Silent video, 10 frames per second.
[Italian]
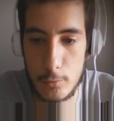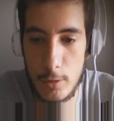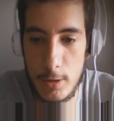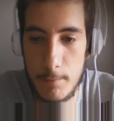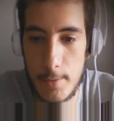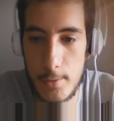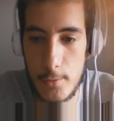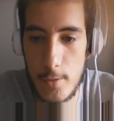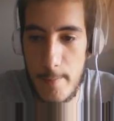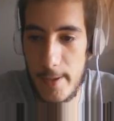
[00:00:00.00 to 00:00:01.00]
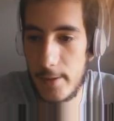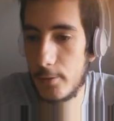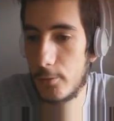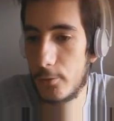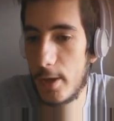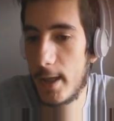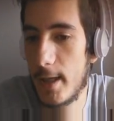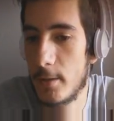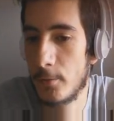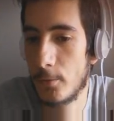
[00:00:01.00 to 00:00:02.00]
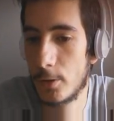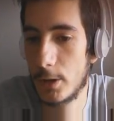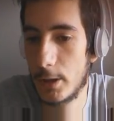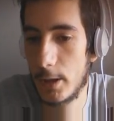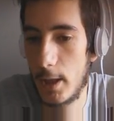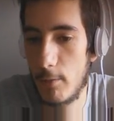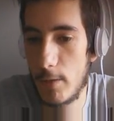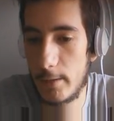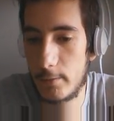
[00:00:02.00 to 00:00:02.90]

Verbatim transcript: un libro aperto così a caso. E un